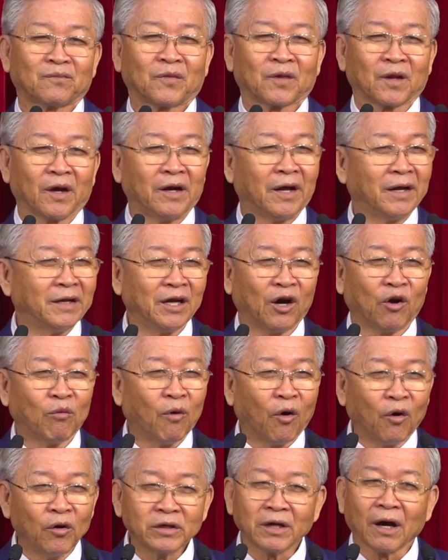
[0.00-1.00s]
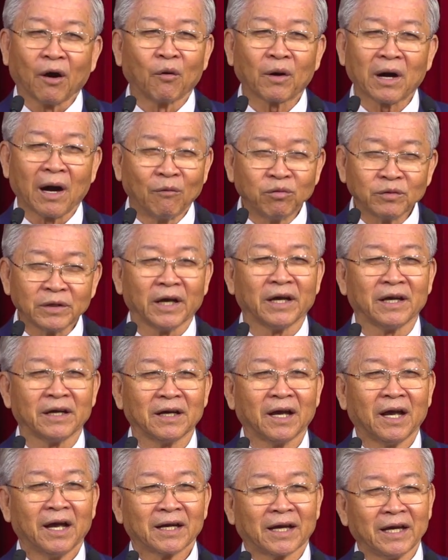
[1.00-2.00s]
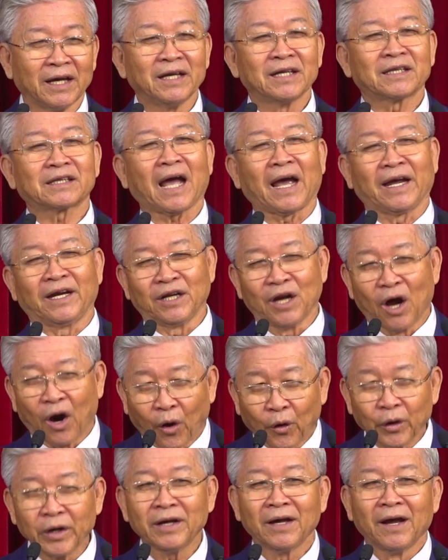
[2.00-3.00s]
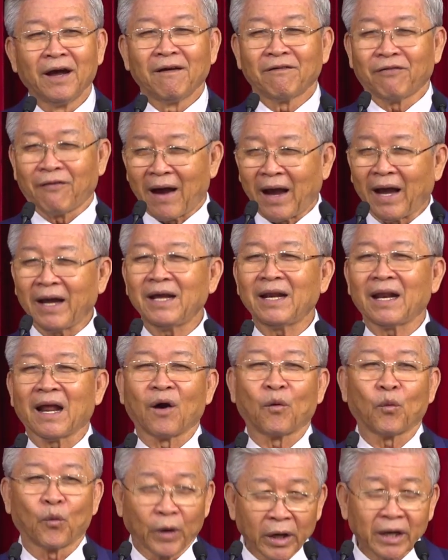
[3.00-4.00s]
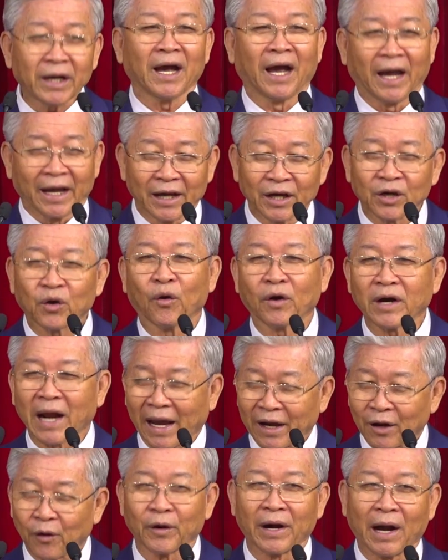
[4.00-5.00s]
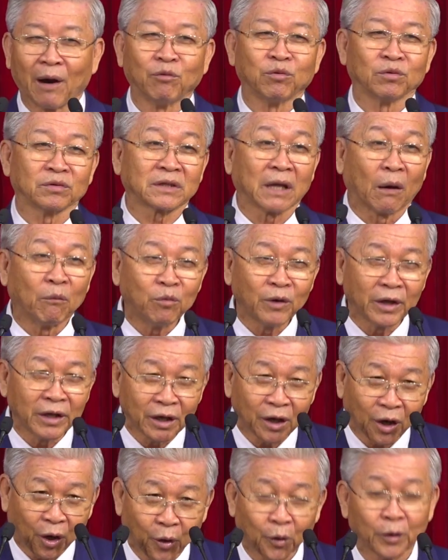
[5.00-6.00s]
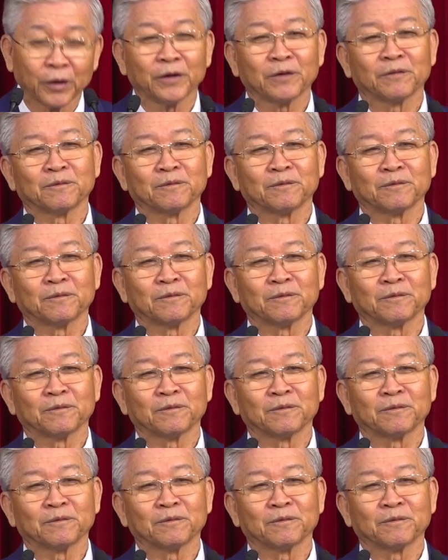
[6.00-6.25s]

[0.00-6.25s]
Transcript: cho nên dù muốn dù không gì khi thay đổi phải là quyết nghị của đại hội đồng tổng liên hội